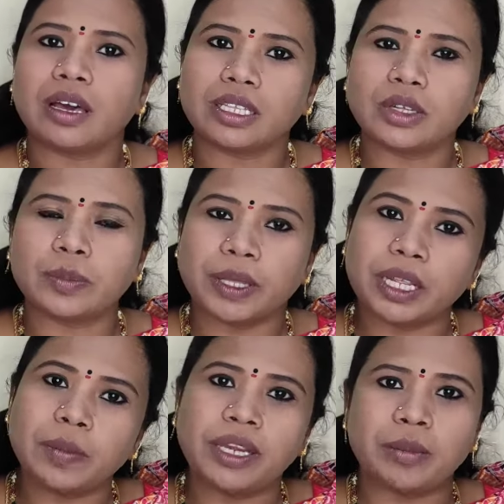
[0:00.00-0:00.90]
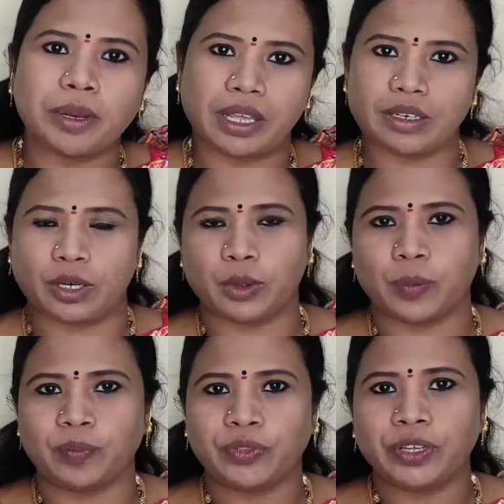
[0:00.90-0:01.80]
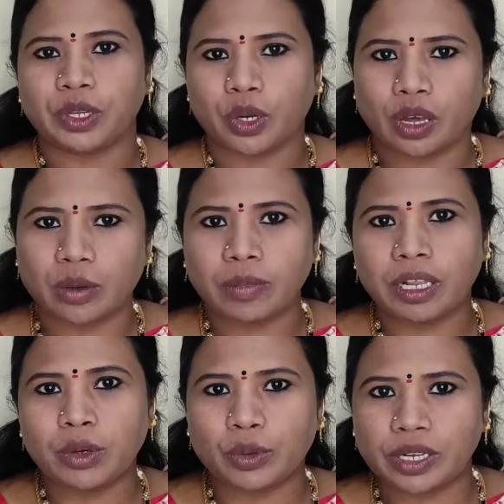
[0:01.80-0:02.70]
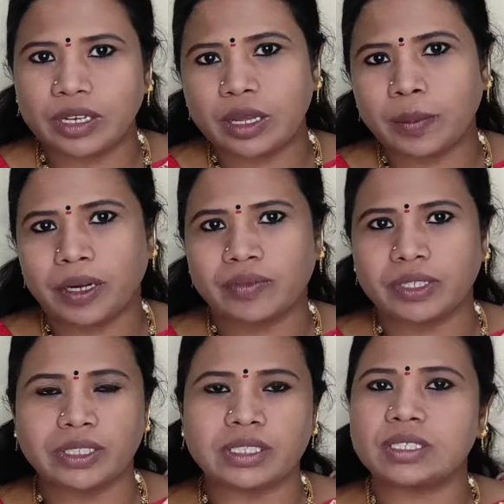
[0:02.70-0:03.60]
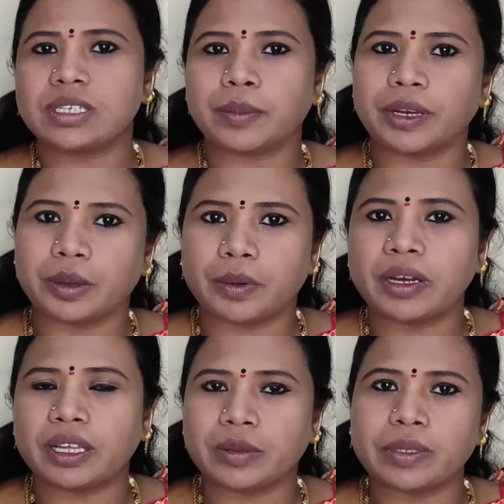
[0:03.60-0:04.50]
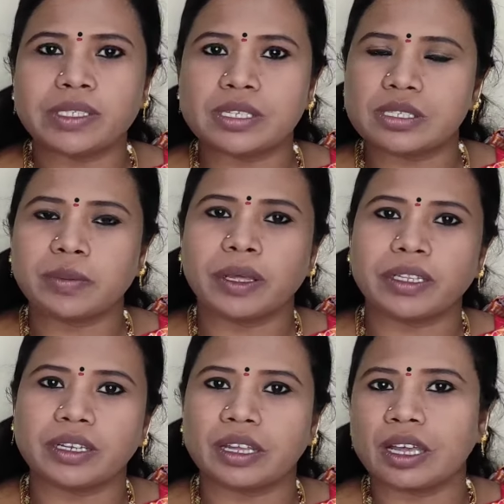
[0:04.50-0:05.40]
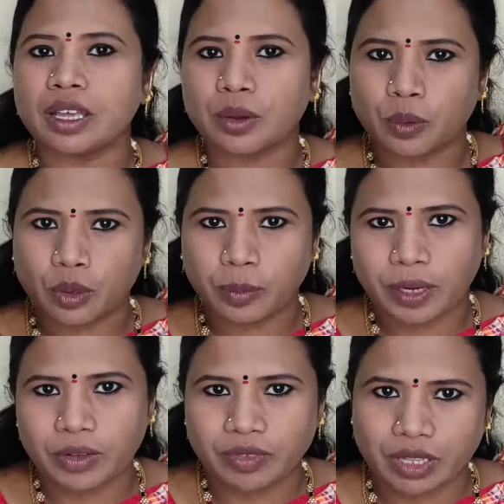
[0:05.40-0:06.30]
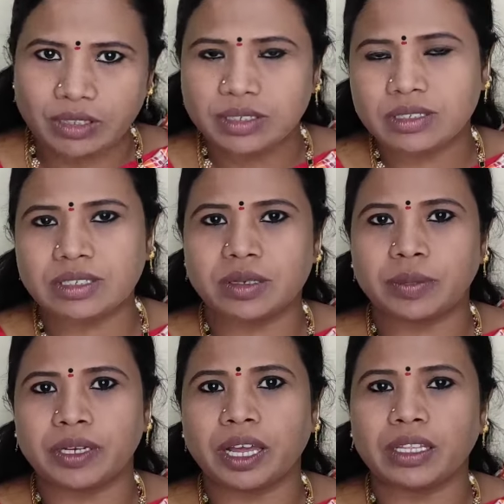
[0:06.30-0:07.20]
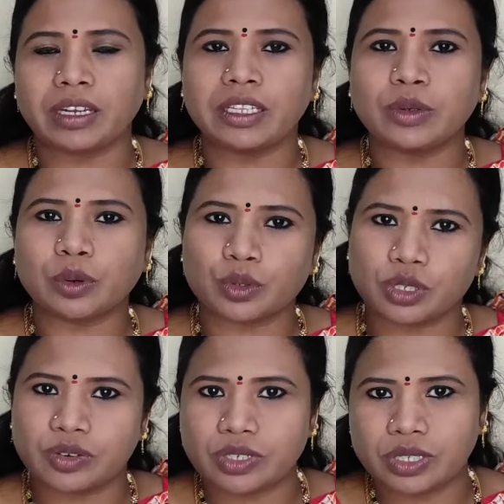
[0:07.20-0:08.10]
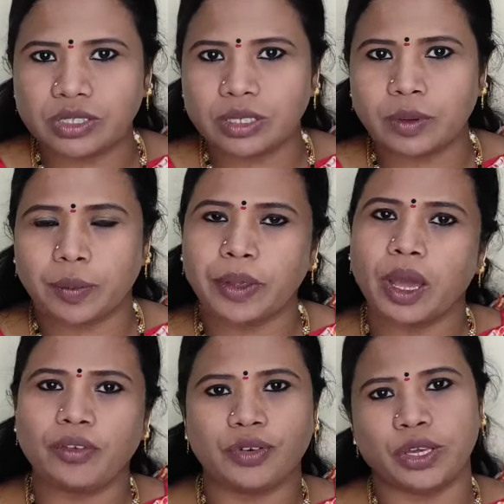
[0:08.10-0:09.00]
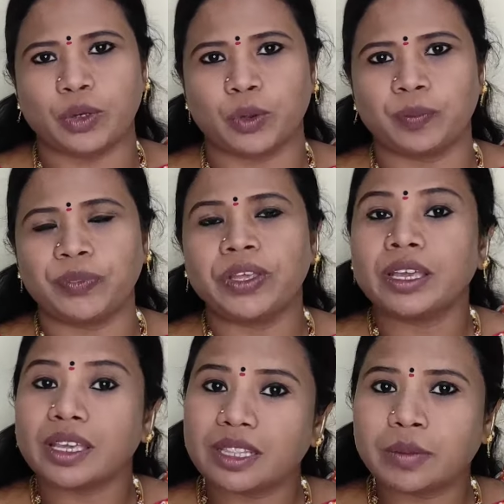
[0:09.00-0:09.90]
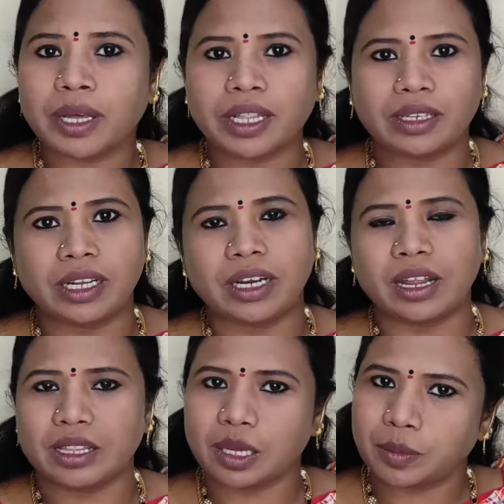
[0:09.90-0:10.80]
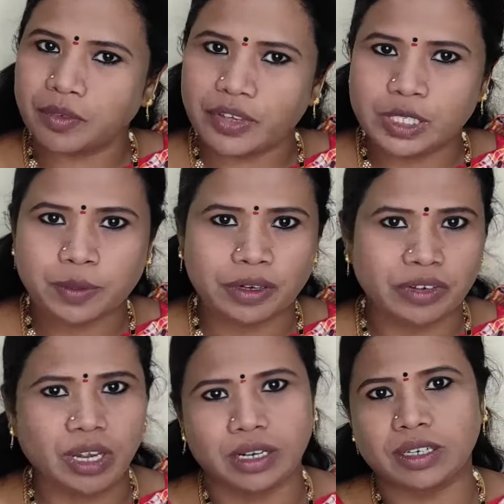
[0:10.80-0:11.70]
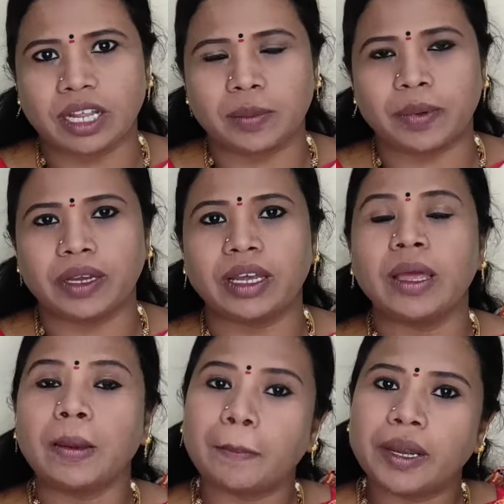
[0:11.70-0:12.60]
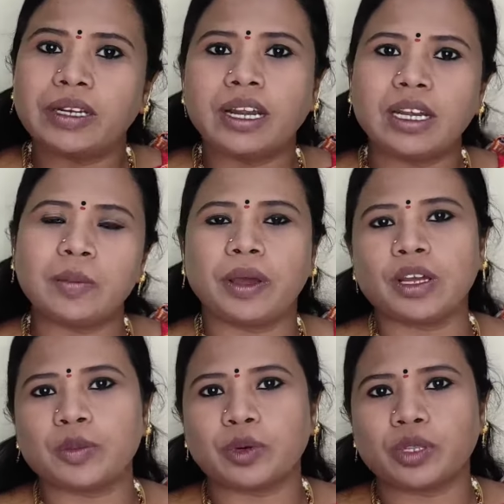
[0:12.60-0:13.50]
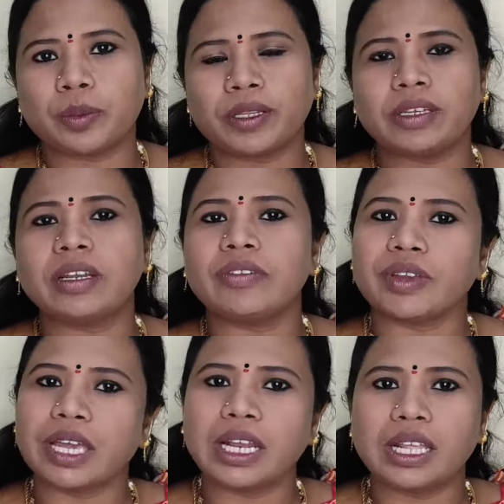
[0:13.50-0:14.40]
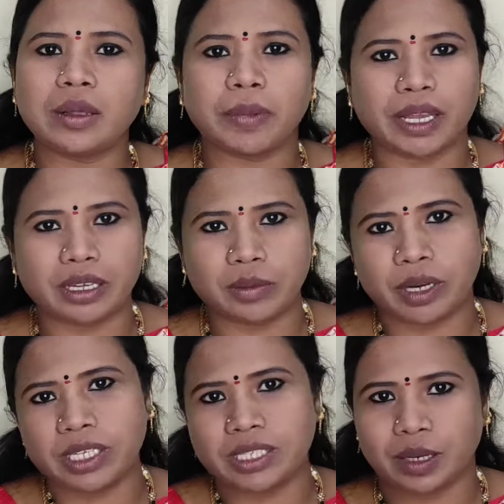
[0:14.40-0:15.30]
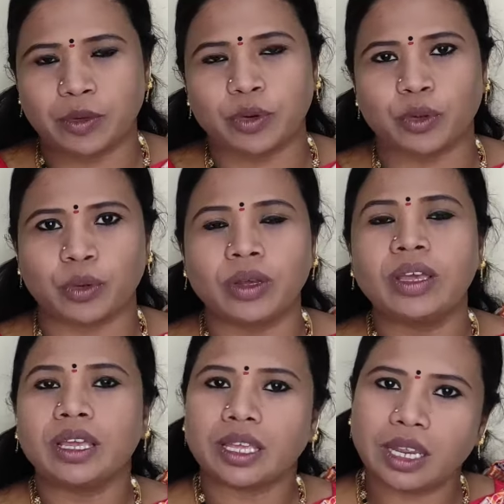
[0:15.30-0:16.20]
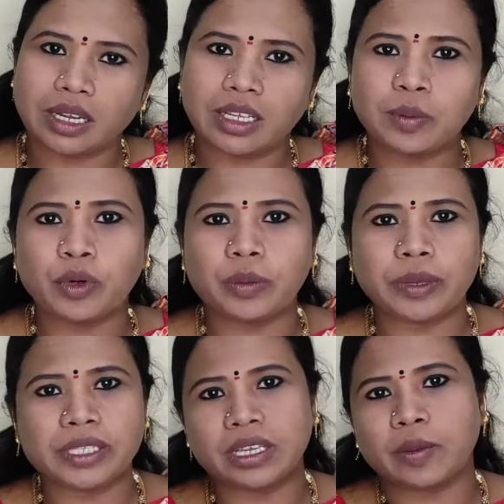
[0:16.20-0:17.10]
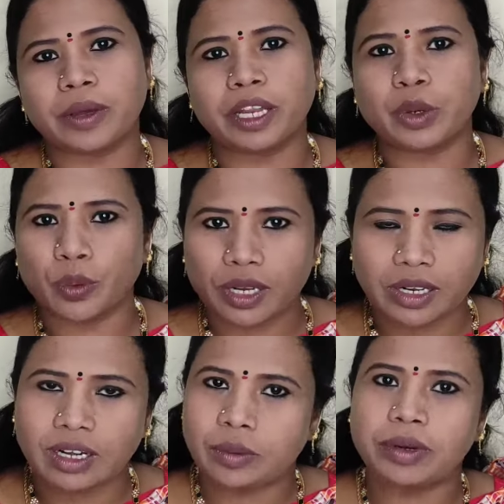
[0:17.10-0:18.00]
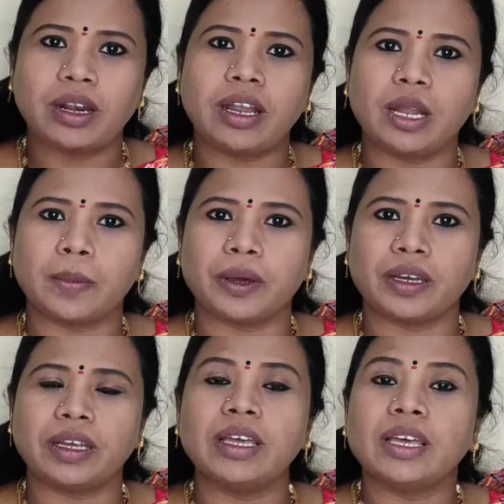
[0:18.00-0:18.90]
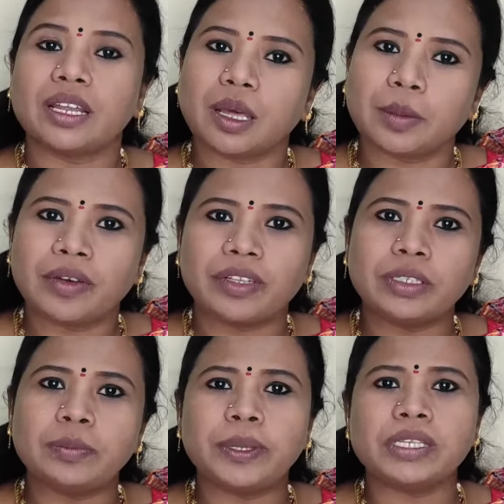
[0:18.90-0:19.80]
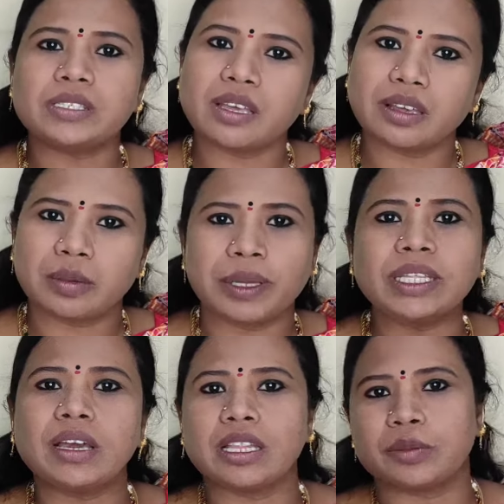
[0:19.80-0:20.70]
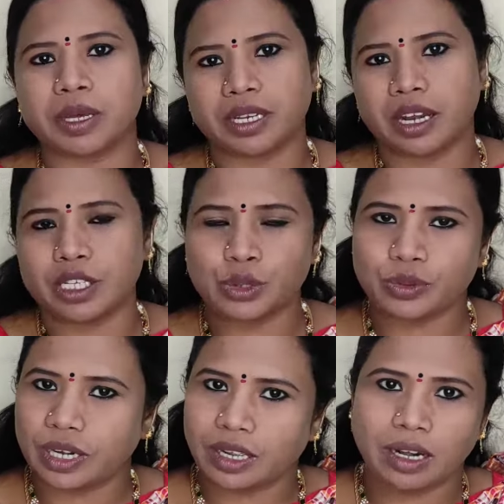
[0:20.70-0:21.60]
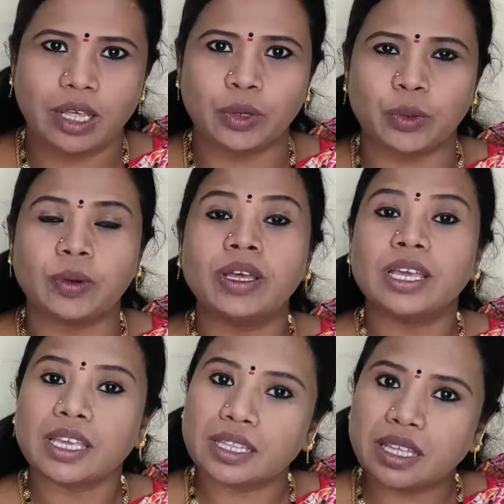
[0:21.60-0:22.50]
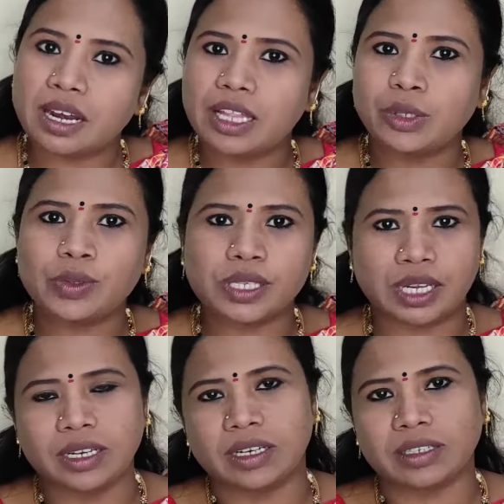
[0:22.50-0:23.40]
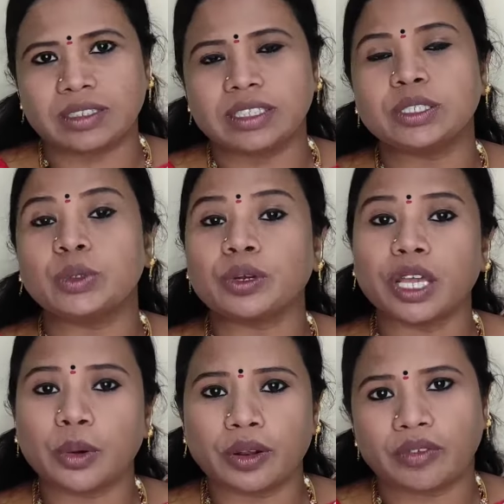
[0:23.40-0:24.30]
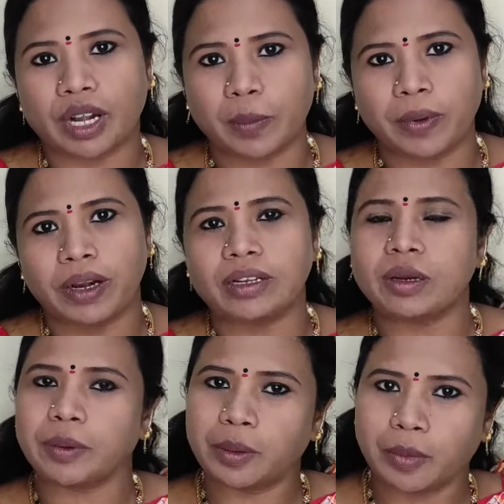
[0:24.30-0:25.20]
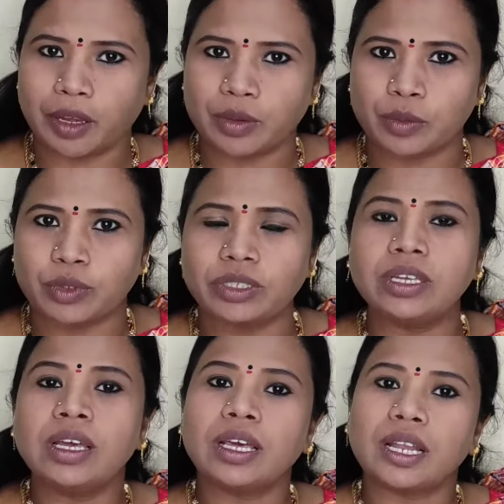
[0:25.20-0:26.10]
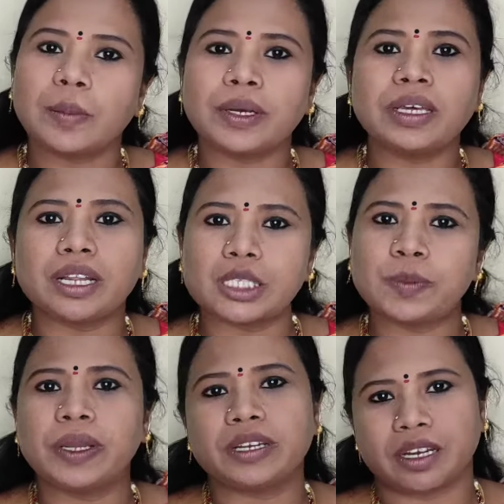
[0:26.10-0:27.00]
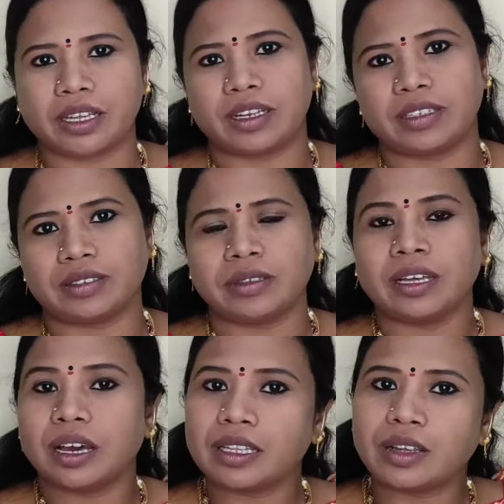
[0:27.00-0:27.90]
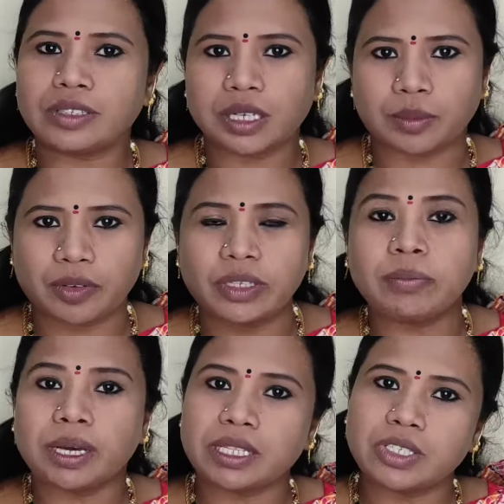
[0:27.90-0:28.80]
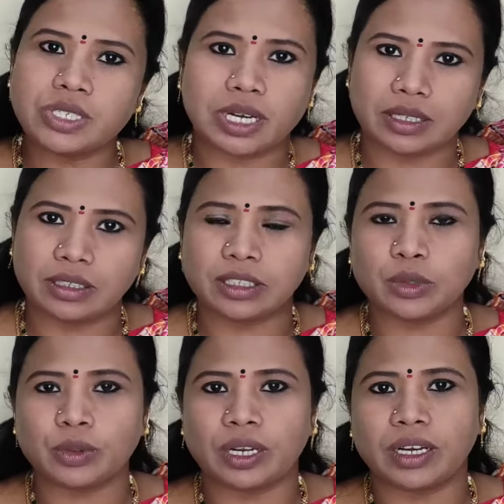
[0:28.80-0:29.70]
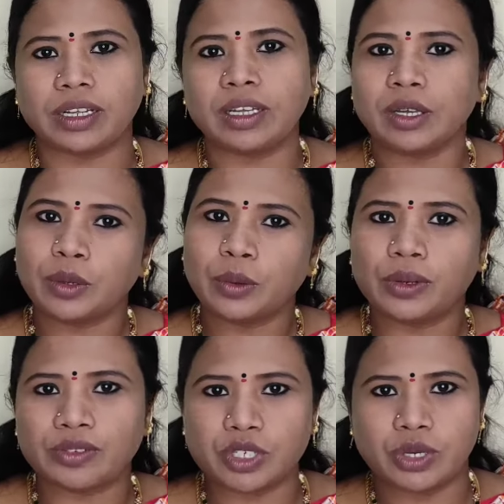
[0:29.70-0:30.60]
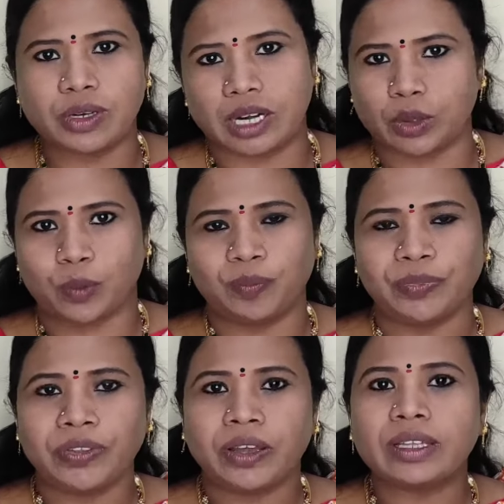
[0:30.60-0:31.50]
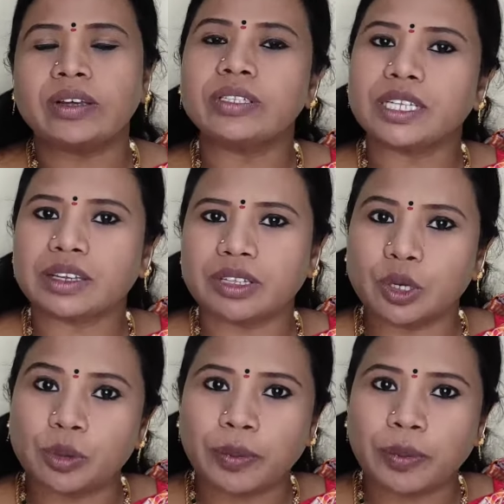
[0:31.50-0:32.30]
அதாவது பெரிய பெரிய பிரேக் நடக்கும் நார்மலாக ருட்டீனாக பணம் வந்துட்டுருக்கு அப்படின்ற மாதிரி இருக்குது அது பிஸ்னஸ்ன்னு பார்த்தீங்கன்னா ஒரு பணம் வந்துருச்சு அப்படின்னா அதுலேருந்து கொஞ்சம் வருஷத்துக்கு நமக்கு அப்படியே ஆஃப் ஆகிருக்கும் இந்த மாதிரி தடைகளை அதிகமாக ஃபேஸ் பண்ணவங்க ஆண்களாக இருப்பாங்க பெண்கள்னு பார்க்கும்பொழுது பார்த்திங்கன்னா வேலையில் பயங்கரமான சிரமம் இருக்கும் ஏட்டிக்கு போட்டி பேசுகிற மாதிரி கூட இருக்க நபர்கள்லாம் இருப்பாங்க நம்மளை வந்து பெருசாக மதிக்காத மாதிரியான சூழ்நிலைகள்லாம் இருக்கும் இது எல்லாத்தையும் சரி கட்டுறதுக்கு துர்கையோட வழிபாடு அப்படின்னு பார்க்கும்பொழுது நமக்கு ரெஸ்பெக்ட் கிடைக்கிறது அதாவது நம்மளை வந்து மதித்து நடத்துறதுக்குண்டான உண்டான ஒரு விஷயம் நடக்கும் அதாவது நீங்கள் வந்து ரொம்ப